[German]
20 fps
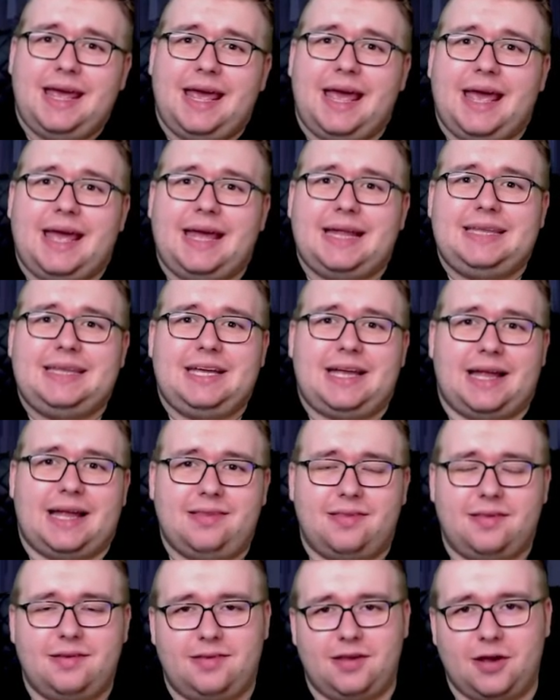äh, die
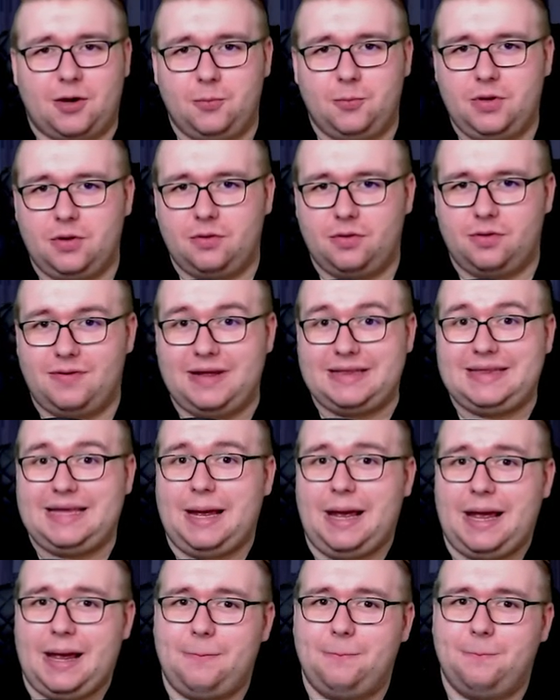ganze Zeremonie und so weiter
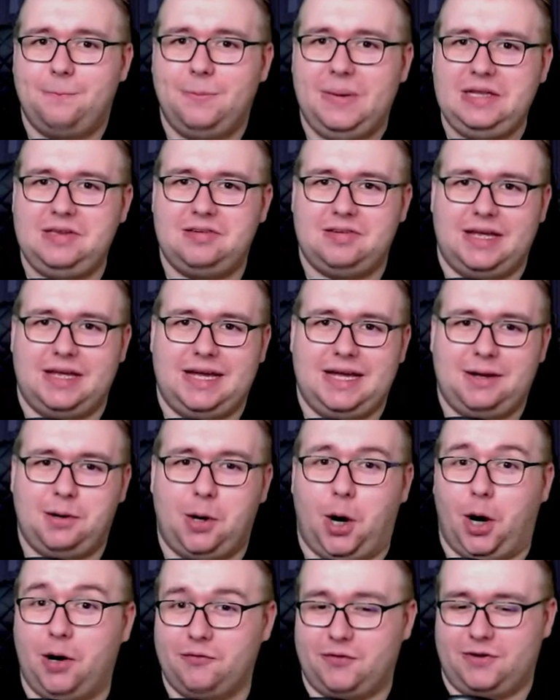äh, mit äh,
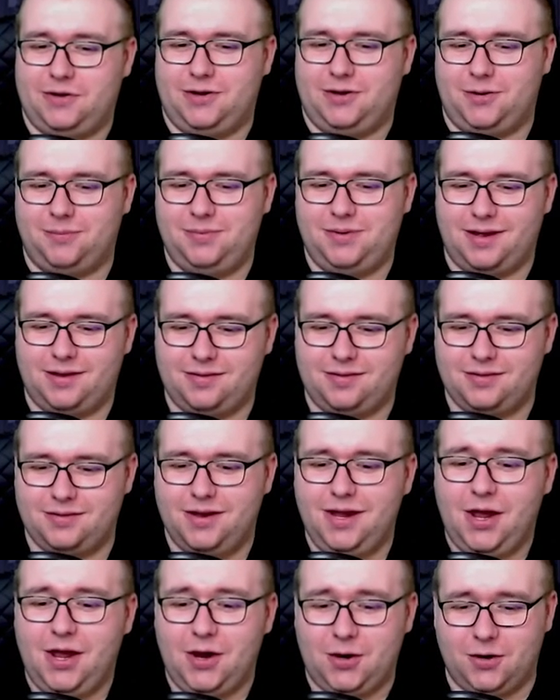aufgenommen. Also
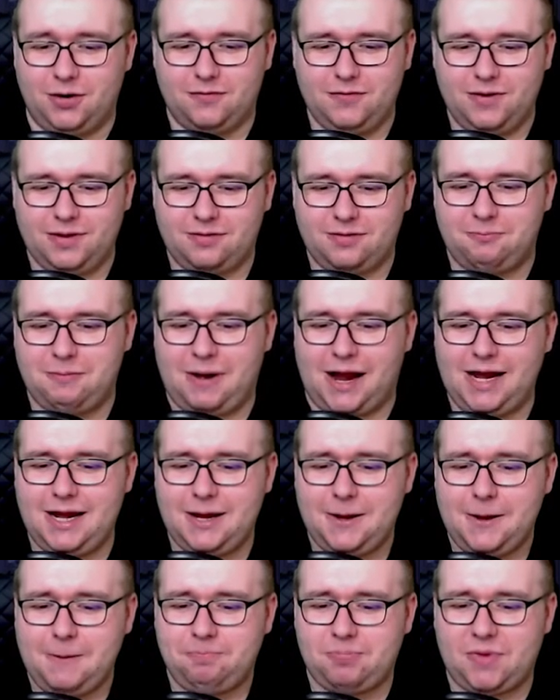gucken wir uns mal
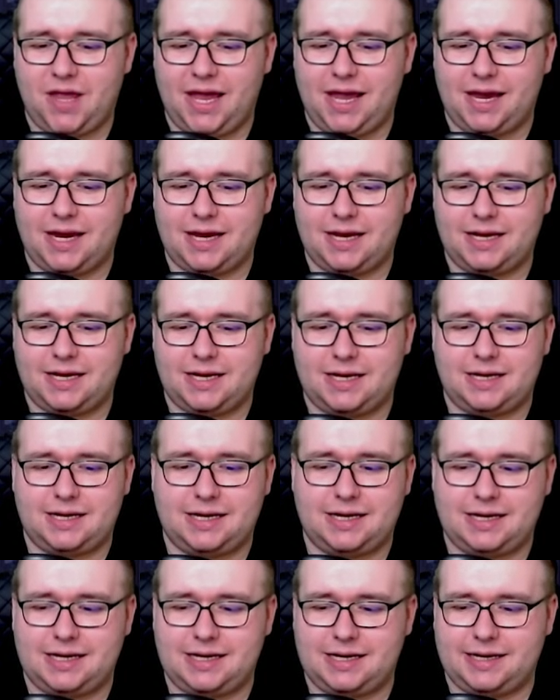äh,
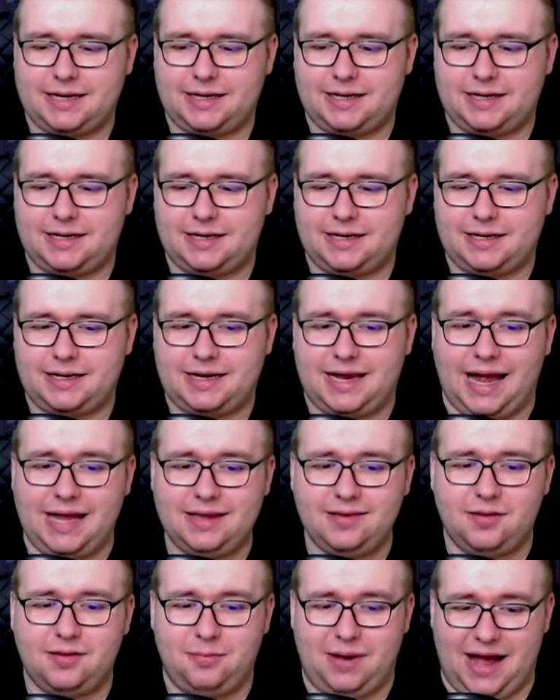
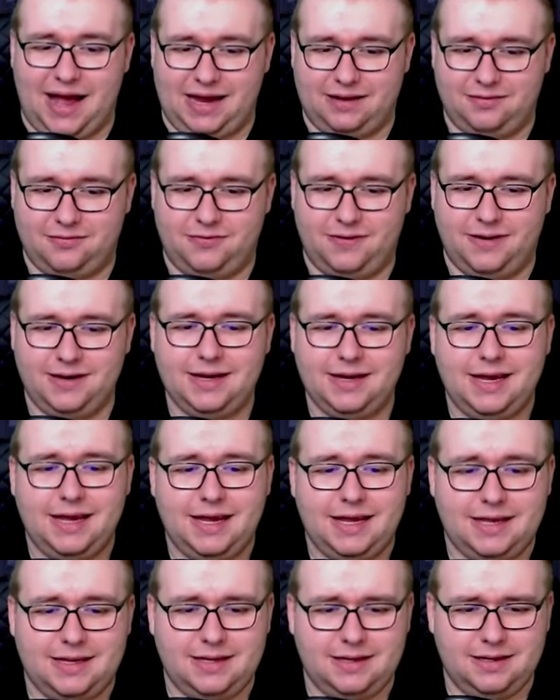ganz am Anfang.
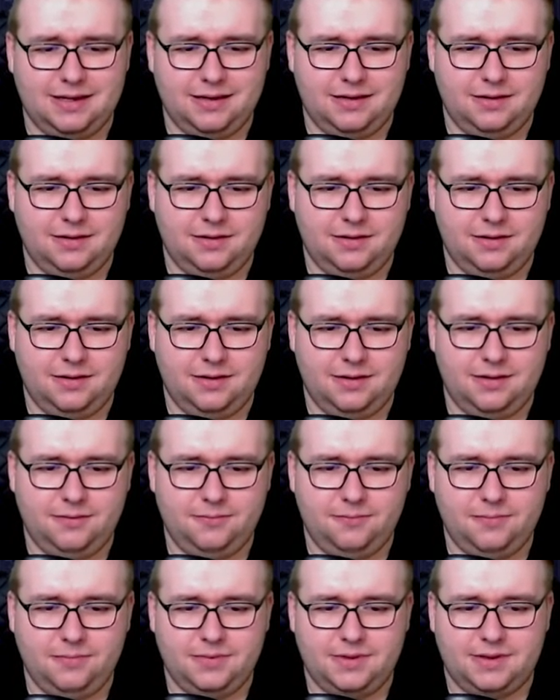
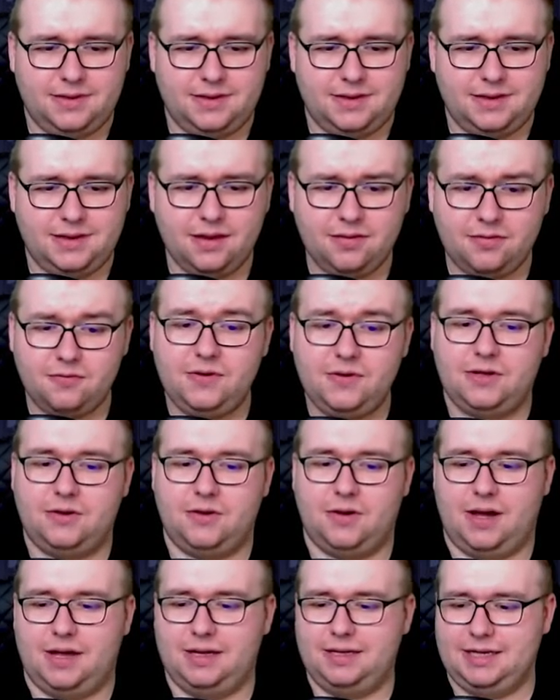Ähm das
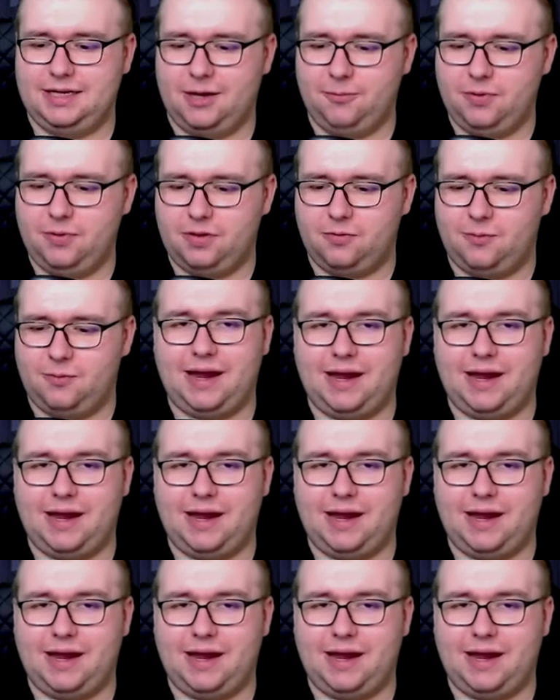Video an. Ich habe hier zwar